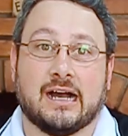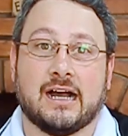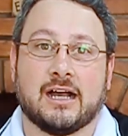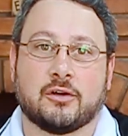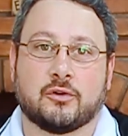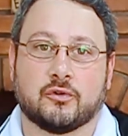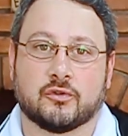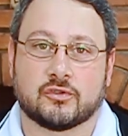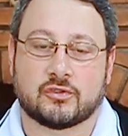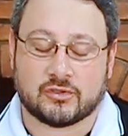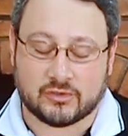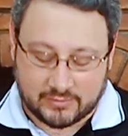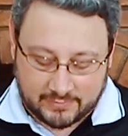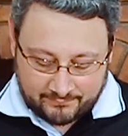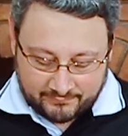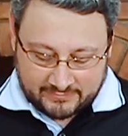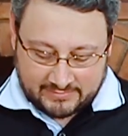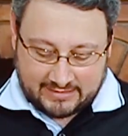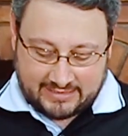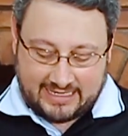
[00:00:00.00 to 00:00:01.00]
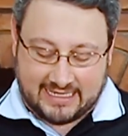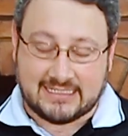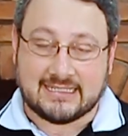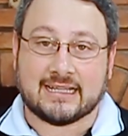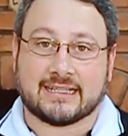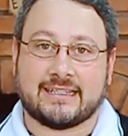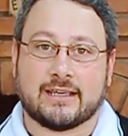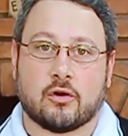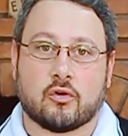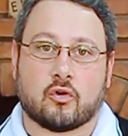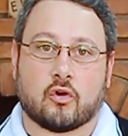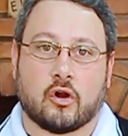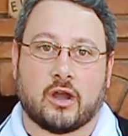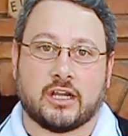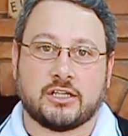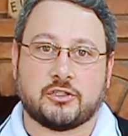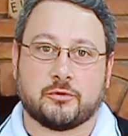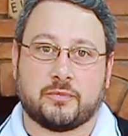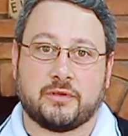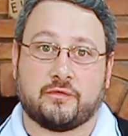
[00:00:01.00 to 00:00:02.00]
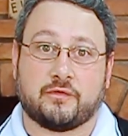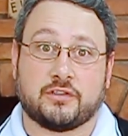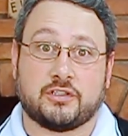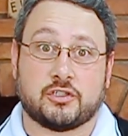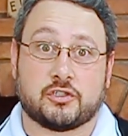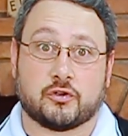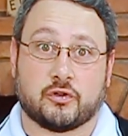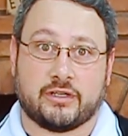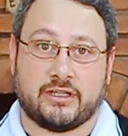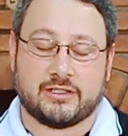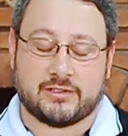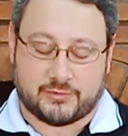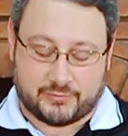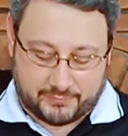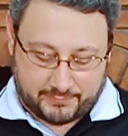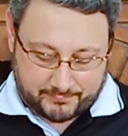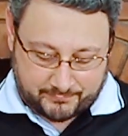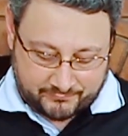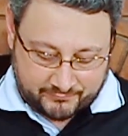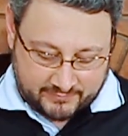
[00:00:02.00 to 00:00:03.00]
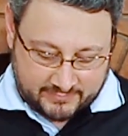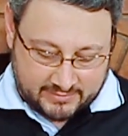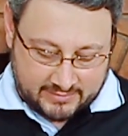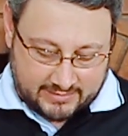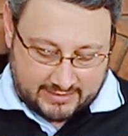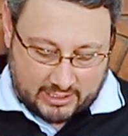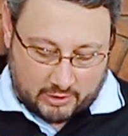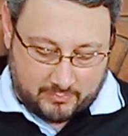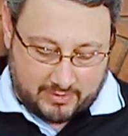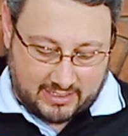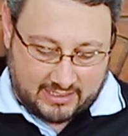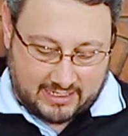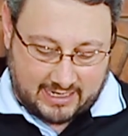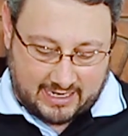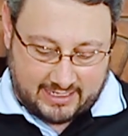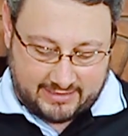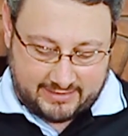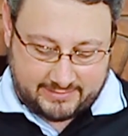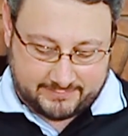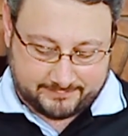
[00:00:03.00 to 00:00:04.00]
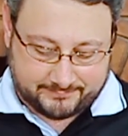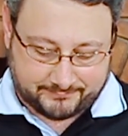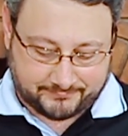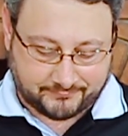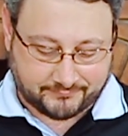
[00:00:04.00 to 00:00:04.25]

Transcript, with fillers: angus. Esse aqui é o corte, o bife de chorizo. É uma carne